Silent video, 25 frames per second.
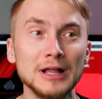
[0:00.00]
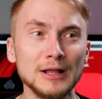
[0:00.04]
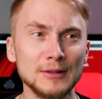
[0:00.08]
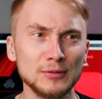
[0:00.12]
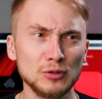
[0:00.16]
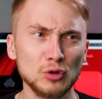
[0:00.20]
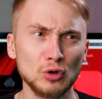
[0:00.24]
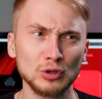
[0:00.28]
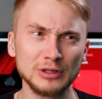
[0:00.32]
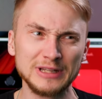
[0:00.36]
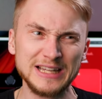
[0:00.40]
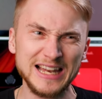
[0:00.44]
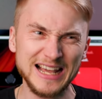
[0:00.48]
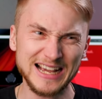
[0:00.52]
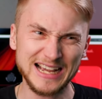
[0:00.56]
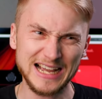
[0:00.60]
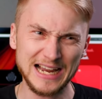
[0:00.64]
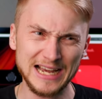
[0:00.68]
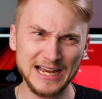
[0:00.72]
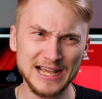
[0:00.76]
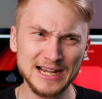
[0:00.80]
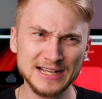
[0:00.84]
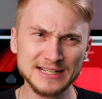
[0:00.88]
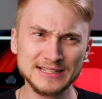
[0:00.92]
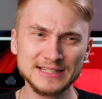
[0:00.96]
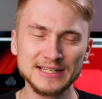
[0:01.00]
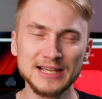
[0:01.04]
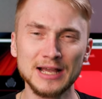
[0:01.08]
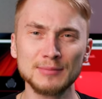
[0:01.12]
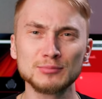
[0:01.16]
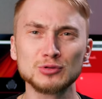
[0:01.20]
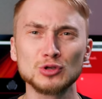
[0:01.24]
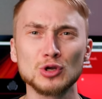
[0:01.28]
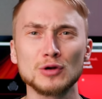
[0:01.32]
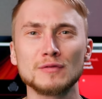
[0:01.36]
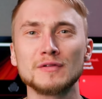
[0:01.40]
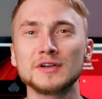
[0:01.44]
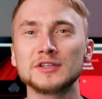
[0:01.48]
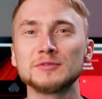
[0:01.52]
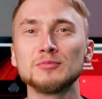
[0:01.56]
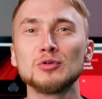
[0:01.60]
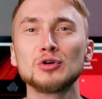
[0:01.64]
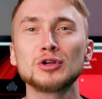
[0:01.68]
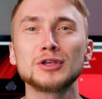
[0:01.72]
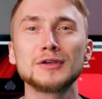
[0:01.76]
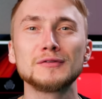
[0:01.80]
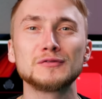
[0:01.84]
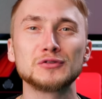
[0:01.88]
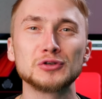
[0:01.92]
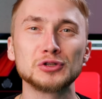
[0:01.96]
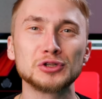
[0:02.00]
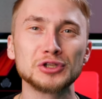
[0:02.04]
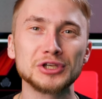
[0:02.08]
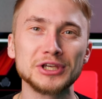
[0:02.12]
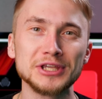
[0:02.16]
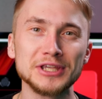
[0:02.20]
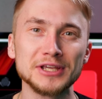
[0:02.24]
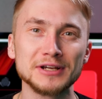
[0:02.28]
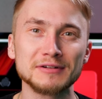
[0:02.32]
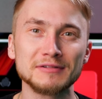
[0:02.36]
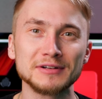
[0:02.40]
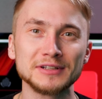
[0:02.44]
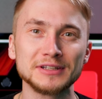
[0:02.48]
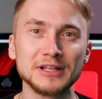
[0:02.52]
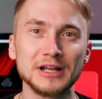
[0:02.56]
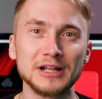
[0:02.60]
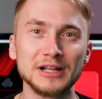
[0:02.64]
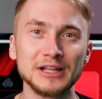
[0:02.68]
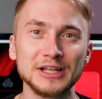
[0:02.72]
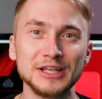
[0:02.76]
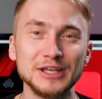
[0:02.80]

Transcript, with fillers: Но для коллекции обзора восьмерки все-таки не хватало.